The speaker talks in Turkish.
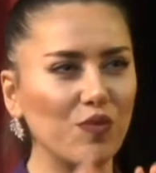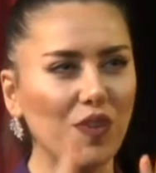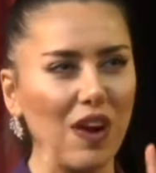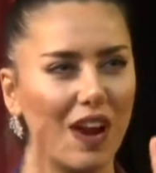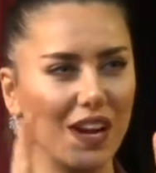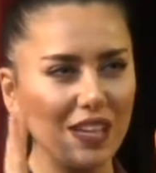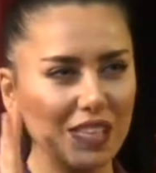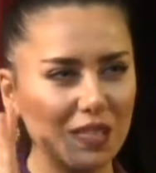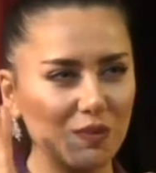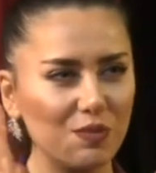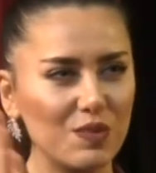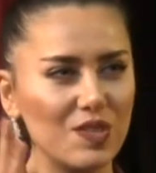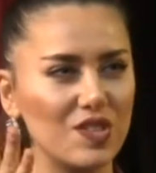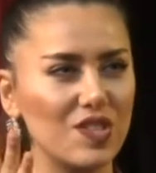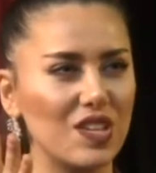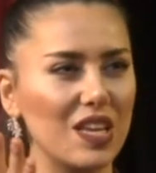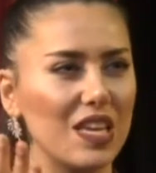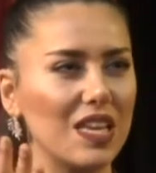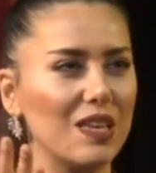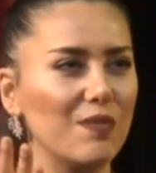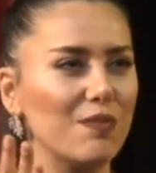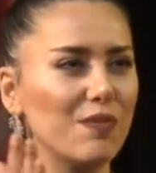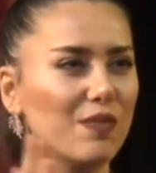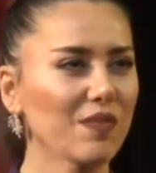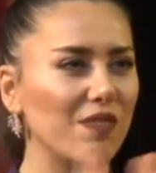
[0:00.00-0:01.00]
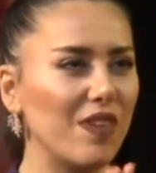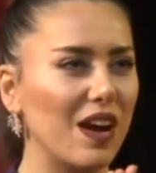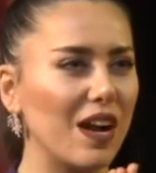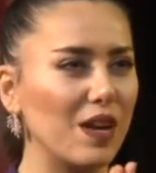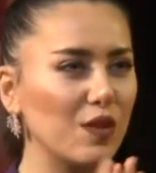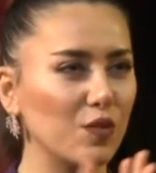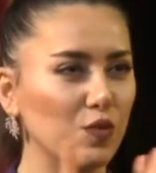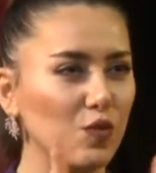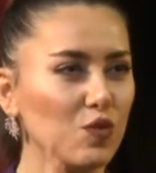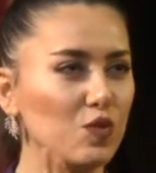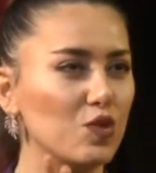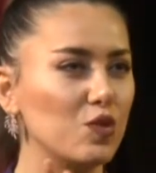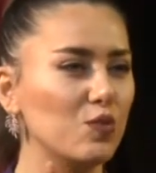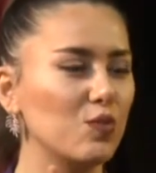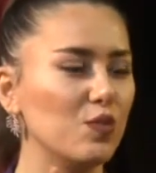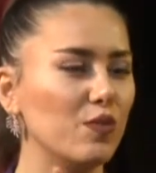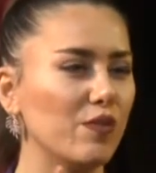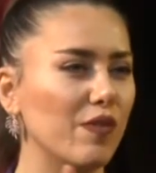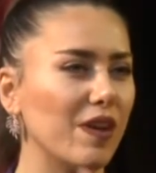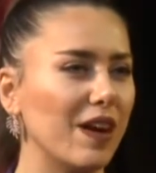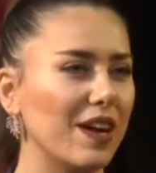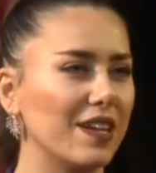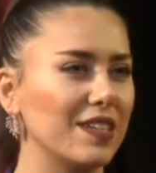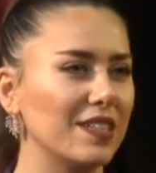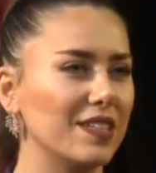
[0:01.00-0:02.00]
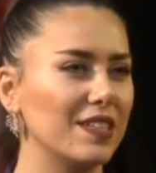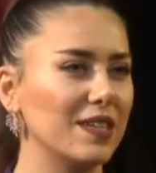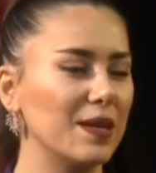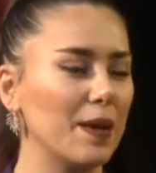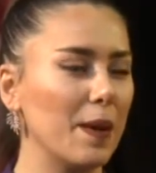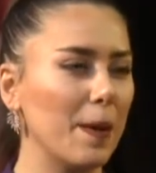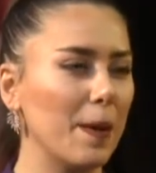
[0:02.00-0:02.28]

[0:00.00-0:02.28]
farklı bir şeyi mi var, yani gözü mü hani, var?